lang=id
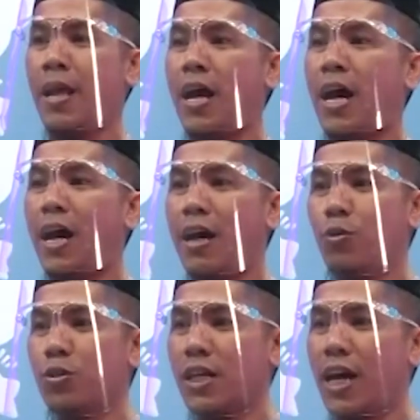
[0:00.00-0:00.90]

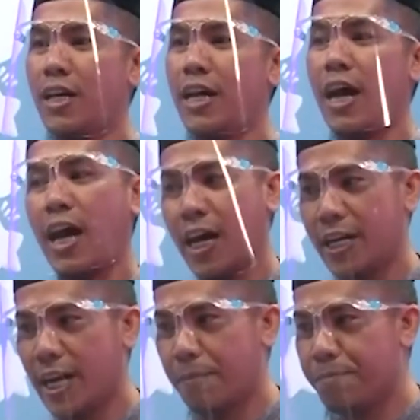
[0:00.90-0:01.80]
Harus ada
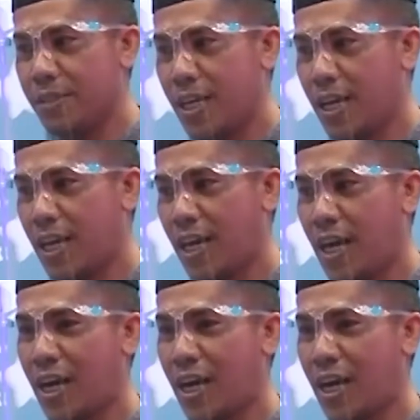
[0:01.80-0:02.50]
adabnya,